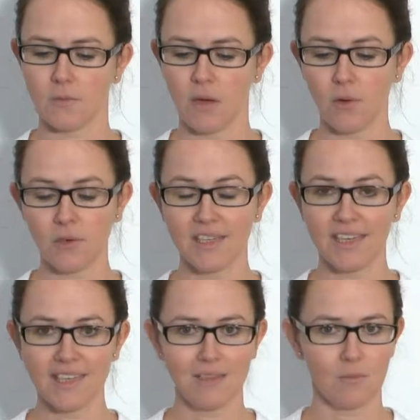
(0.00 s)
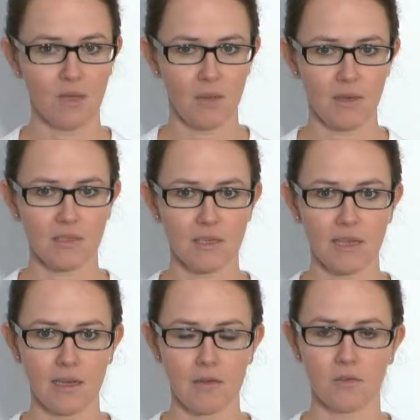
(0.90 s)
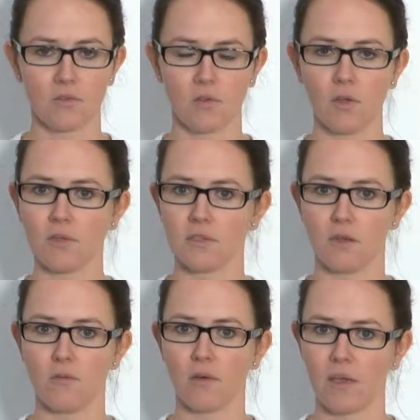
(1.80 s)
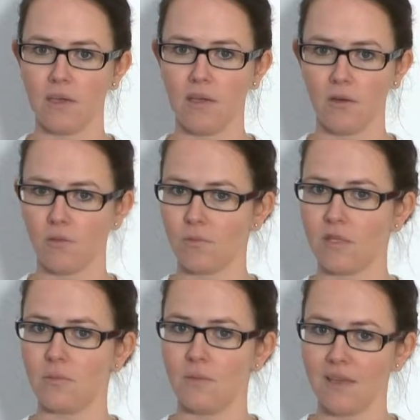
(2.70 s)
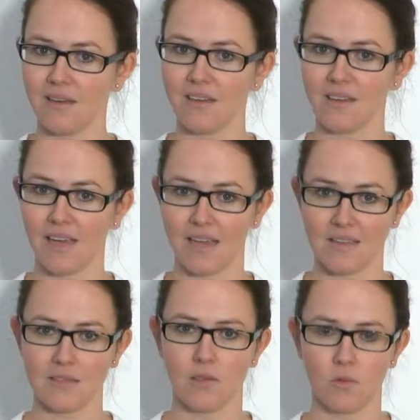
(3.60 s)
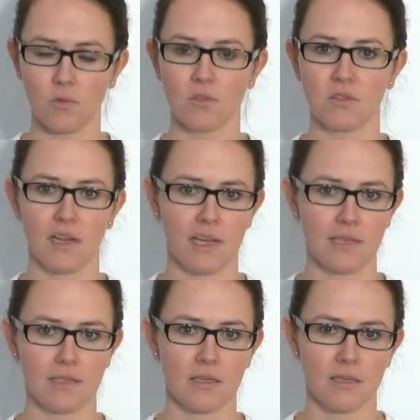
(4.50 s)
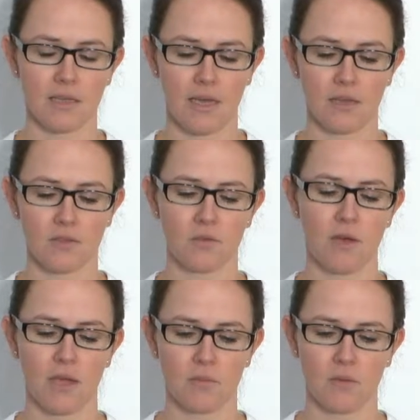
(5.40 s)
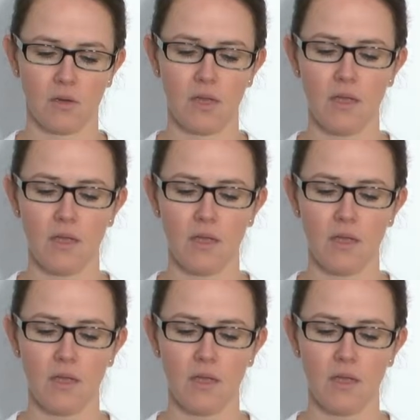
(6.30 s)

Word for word: Sie brauchen nicht mehrmals klicken und sollten es auch verhindern, um nicht mehrere Einzeldosen gleichzeitig einzuatmen.